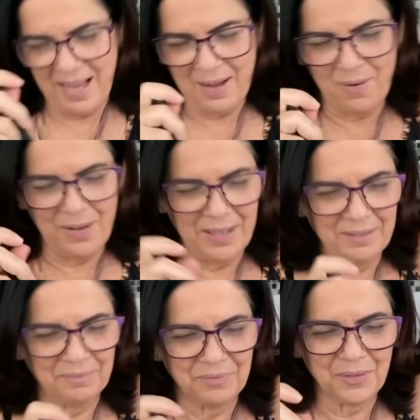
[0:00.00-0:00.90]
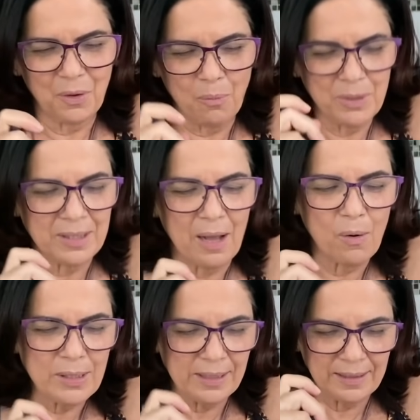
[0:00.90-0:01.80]
E agora Estamos então,
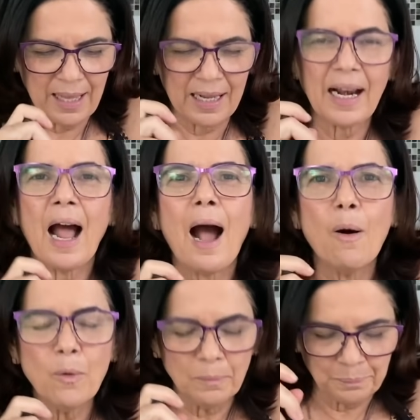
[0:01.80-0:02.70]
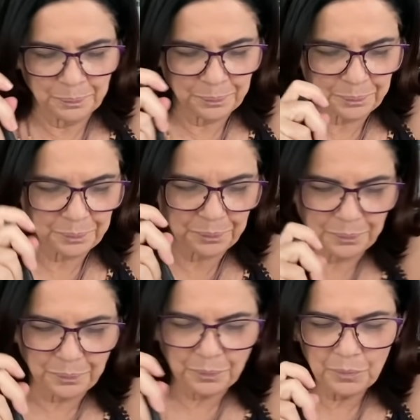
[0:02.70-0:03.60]
arroz integral, hum.